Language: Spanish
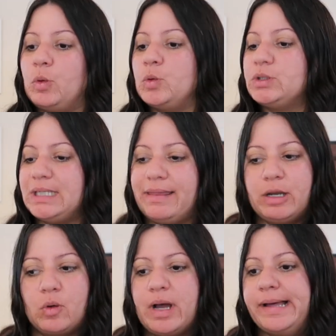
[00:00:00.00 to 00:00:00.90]
útiles
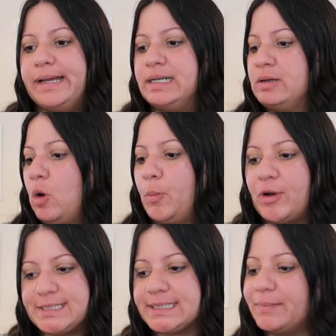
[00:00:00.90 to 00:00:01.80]
del hogar o
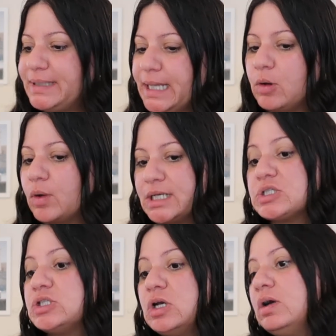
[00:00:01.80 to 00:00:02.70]
pueden ser también
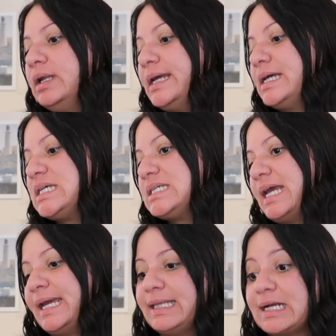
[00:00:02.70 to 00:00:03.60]
decoraciones.
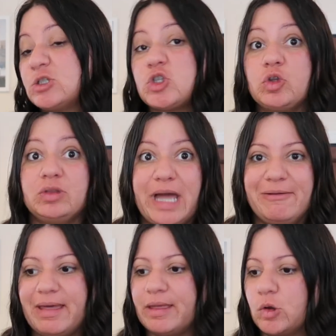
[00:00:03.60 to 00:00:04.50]
En este caso son
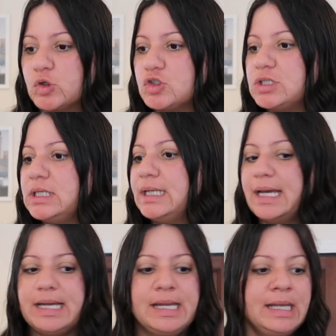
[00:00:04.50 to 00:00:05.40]
tablas de
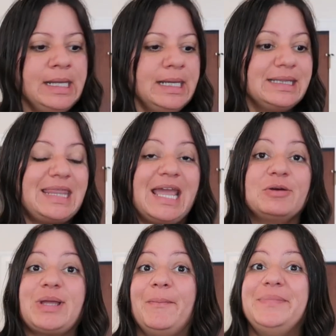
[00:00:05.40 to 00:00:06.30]
cocina.
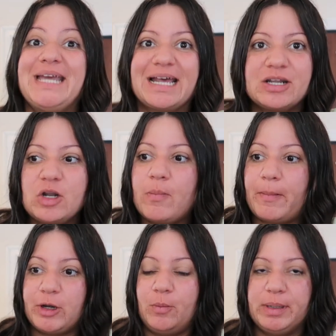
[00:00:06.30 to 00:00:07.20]
Tengo también ropa,
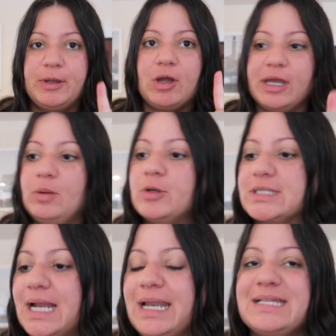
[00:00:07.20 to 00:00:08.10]
pero lo primero que quiero
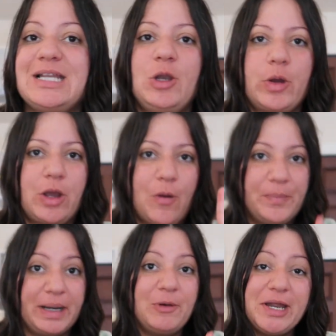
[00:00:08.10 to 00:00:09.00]
mostrarles lo que
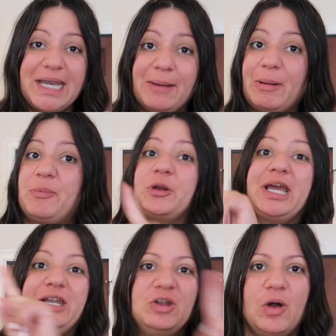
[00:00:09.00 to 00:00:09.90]
compramos en Napa
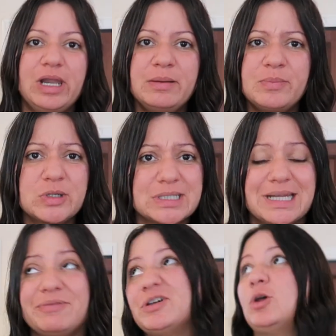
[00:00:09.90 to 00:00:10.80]
Porque no les
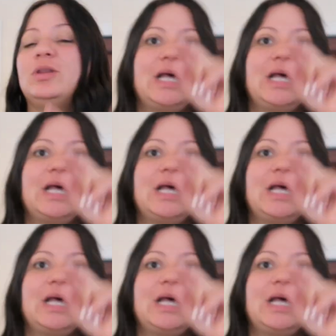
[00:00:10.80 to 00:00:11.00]
mostré, fue todo